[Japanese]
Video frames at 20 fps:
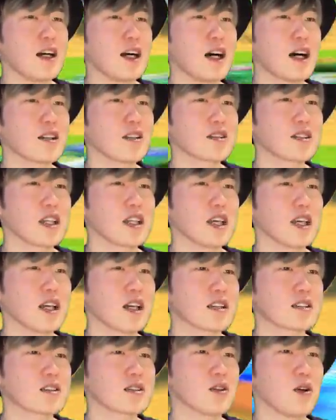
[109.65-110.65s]
あの、生
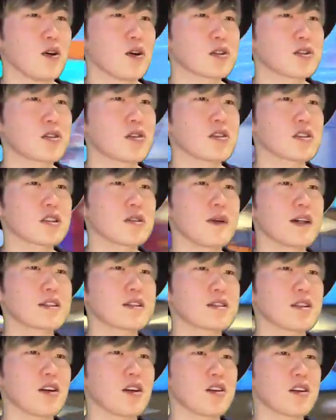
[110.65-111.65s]
活を保障しま
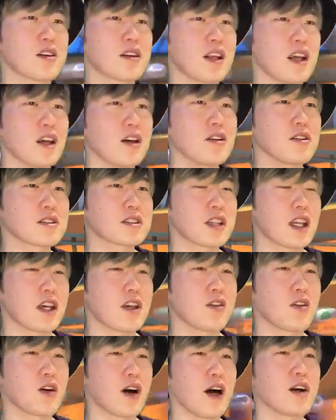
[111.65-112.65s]
すよっていう
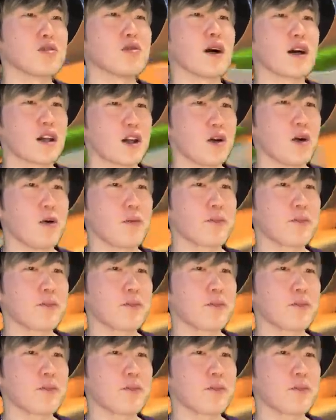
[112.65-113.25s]
制度があるわけよ。